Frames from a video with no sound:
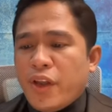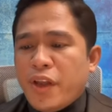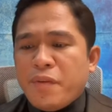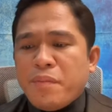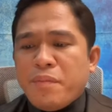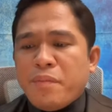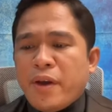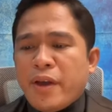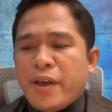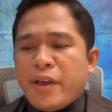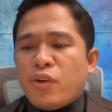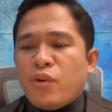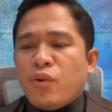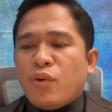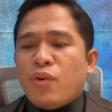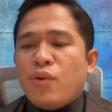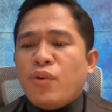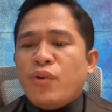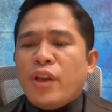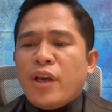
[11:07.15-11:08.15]
niya'y
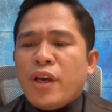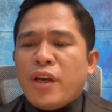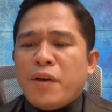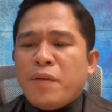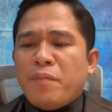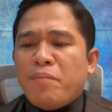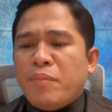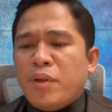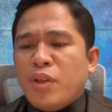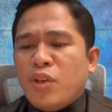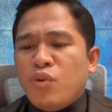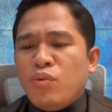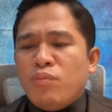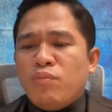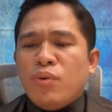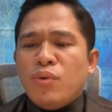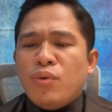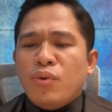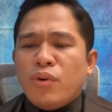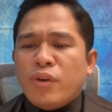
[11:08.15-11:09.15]
may koronang
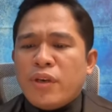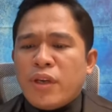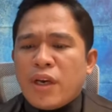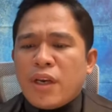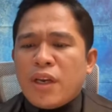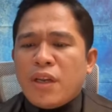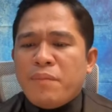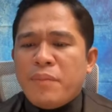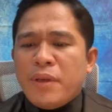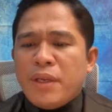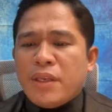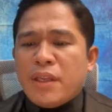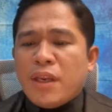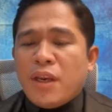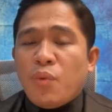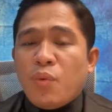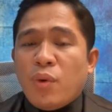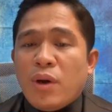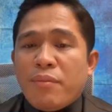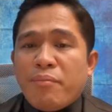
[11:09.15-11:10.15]
binubuo ng
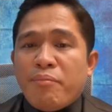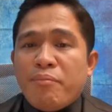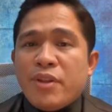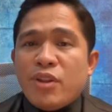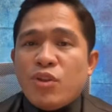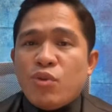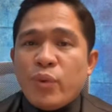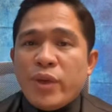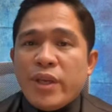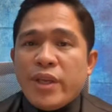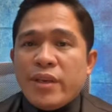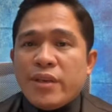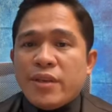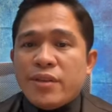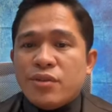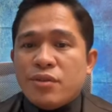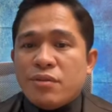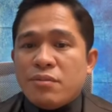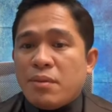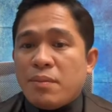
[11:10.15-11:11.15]
labing dalawang
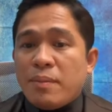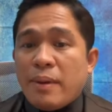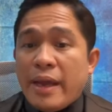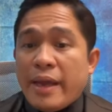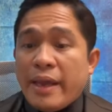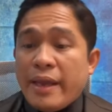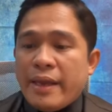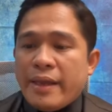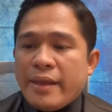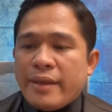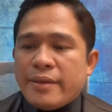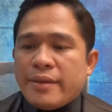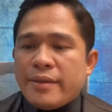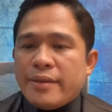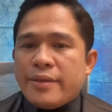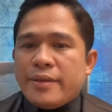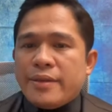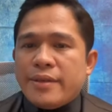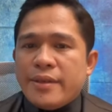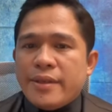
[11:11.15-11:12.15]
bituin. So, babae,
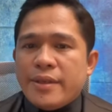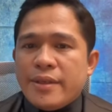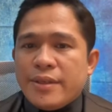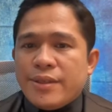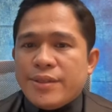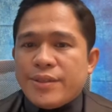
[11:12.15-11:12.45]
no?